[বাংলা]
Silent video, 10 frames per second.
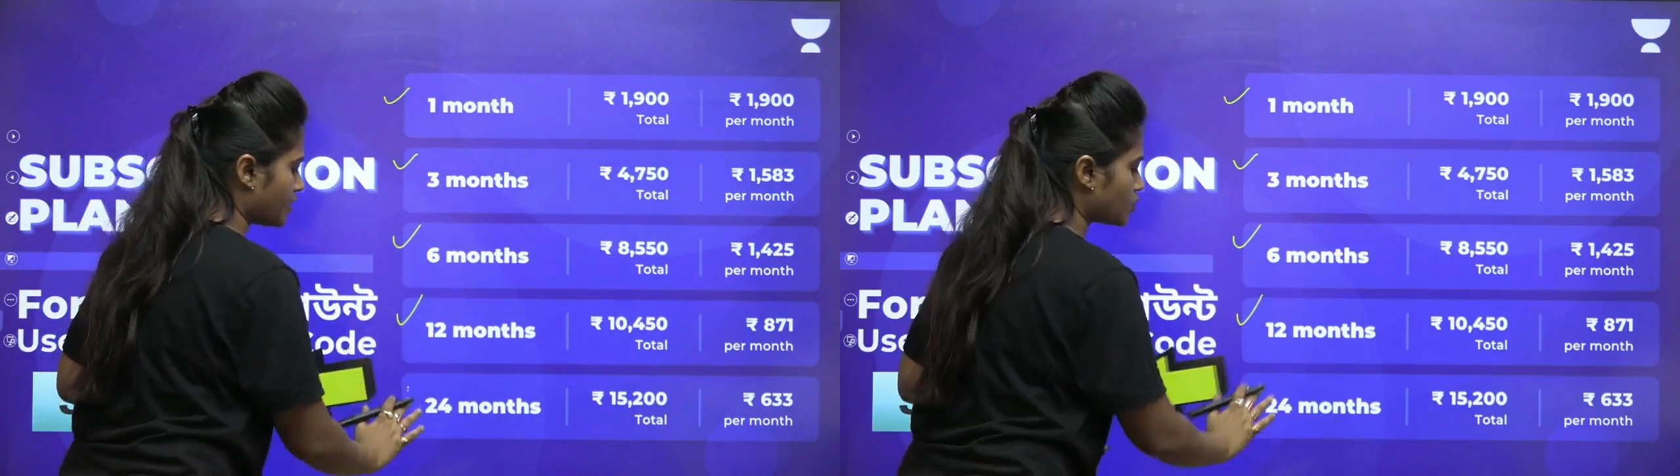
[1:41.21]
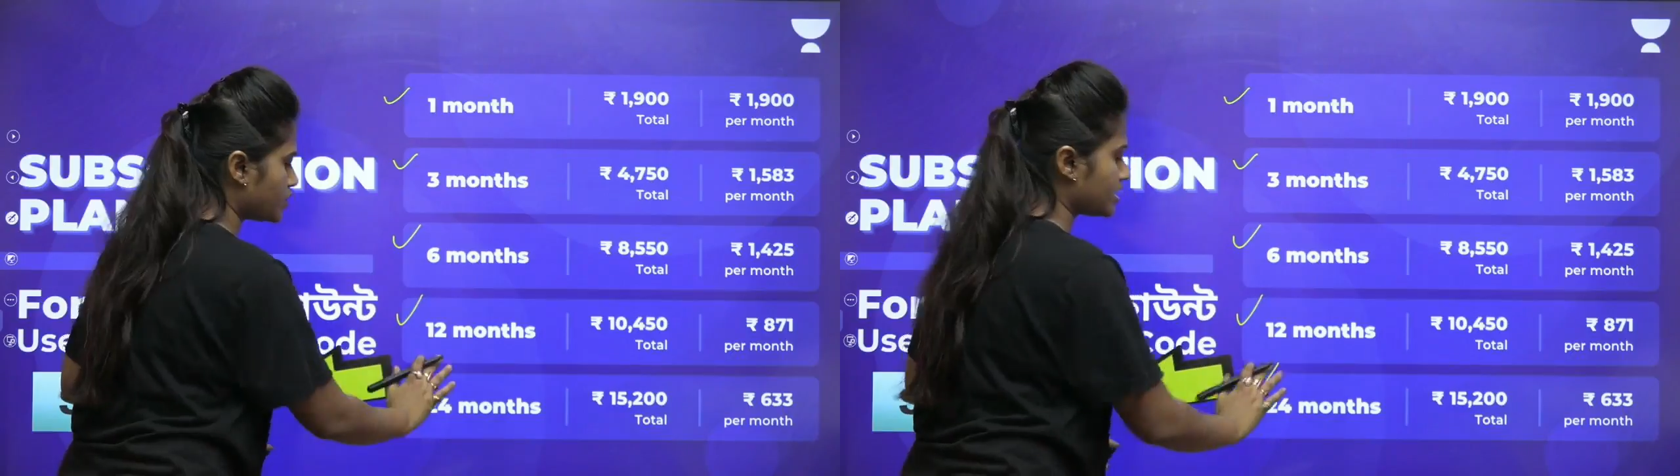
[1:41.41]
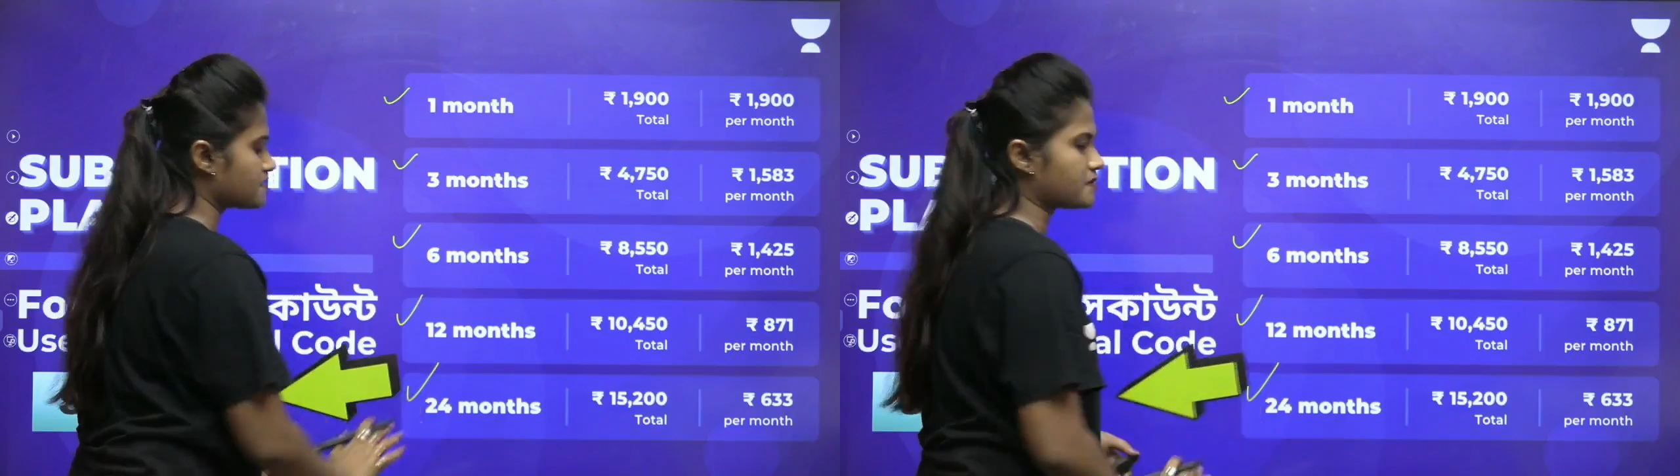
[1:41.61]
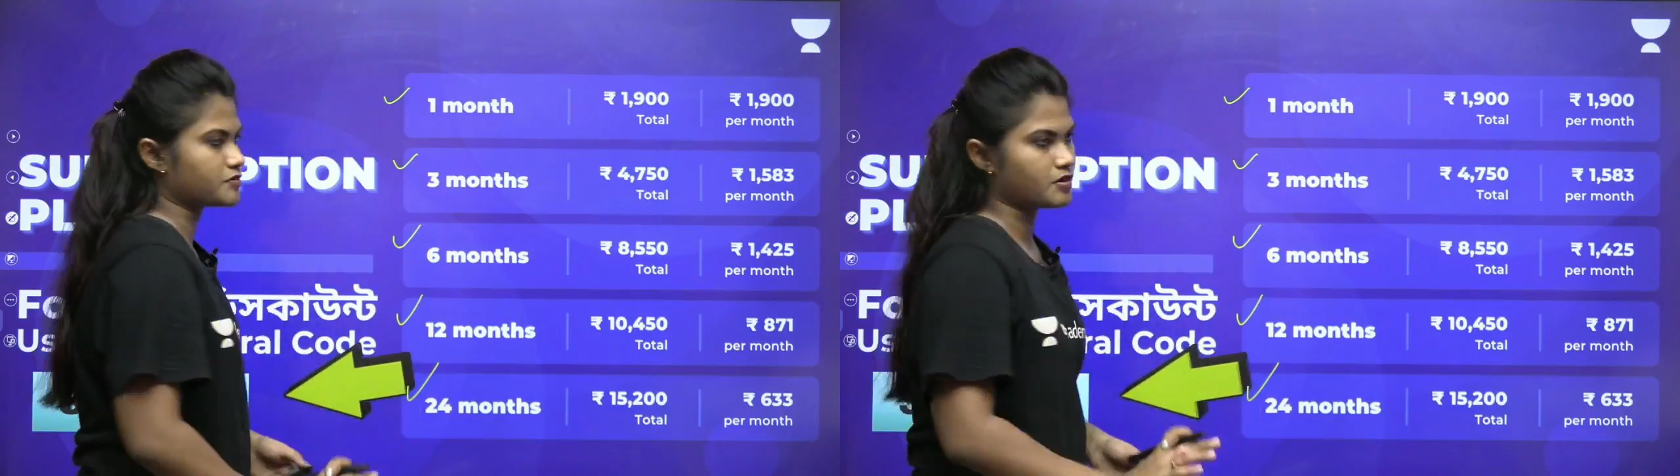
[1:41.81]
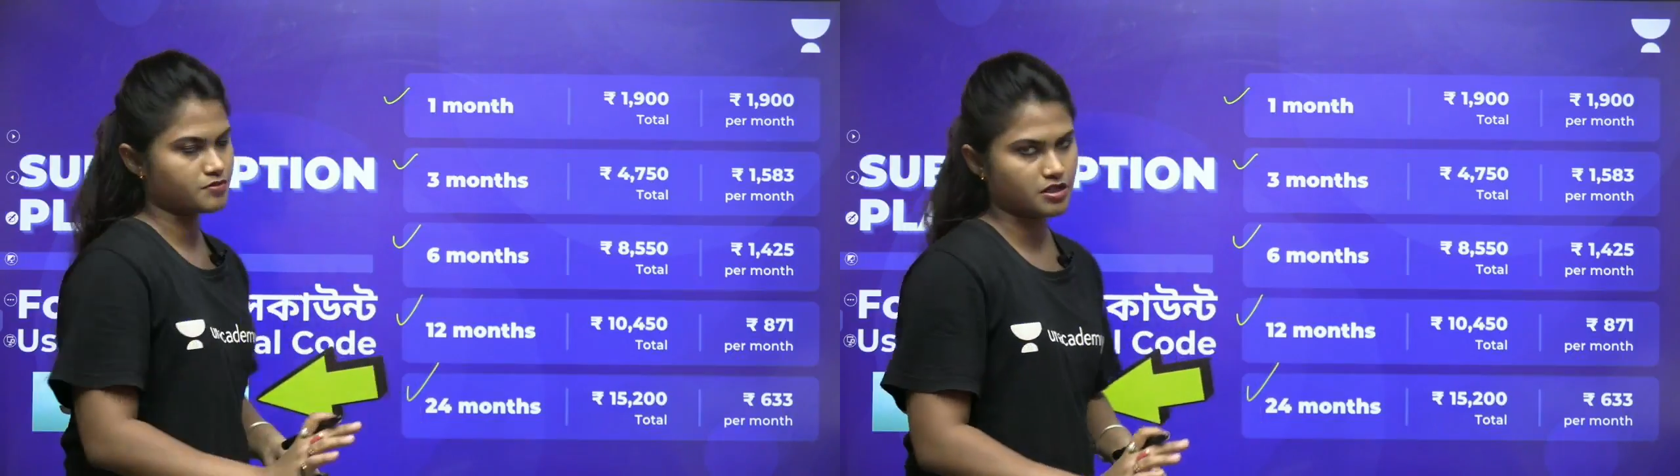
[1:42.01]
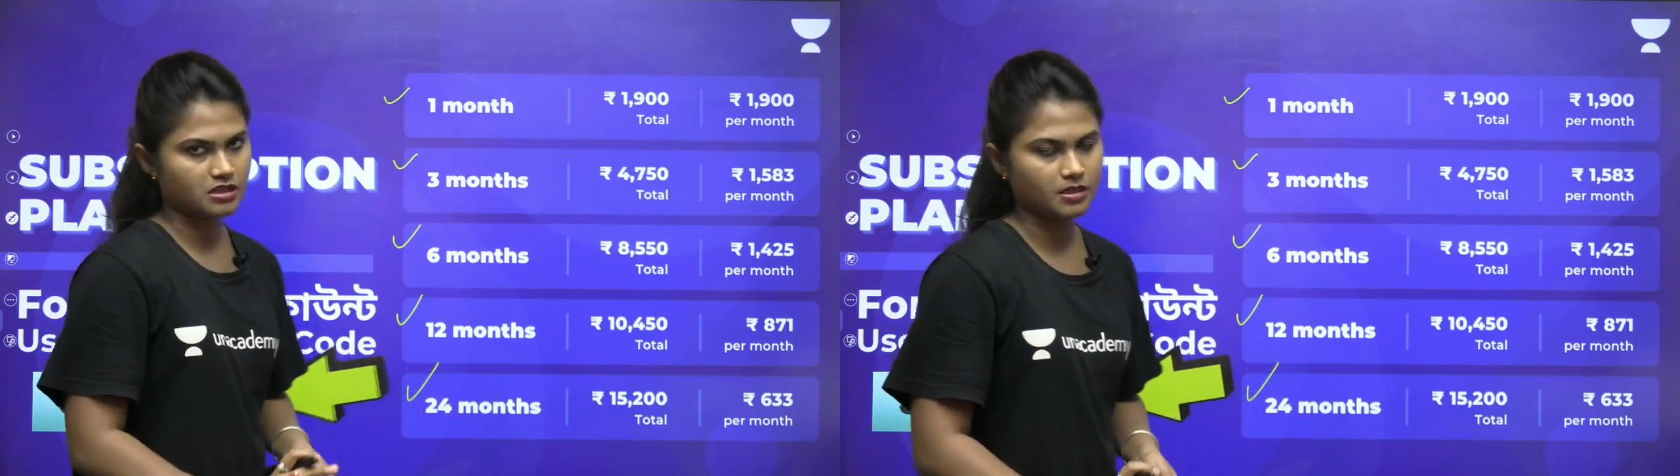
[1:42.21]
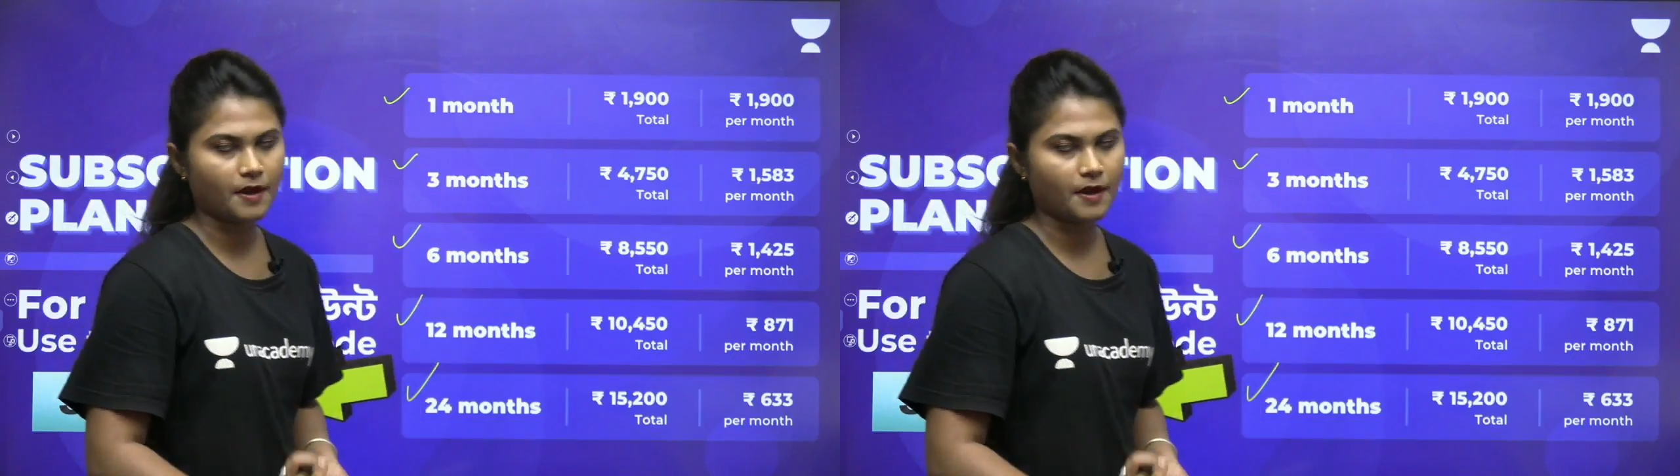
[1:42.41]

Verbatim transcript: বা টু ইয়ারের সাবস্ক্রিপশন নিতে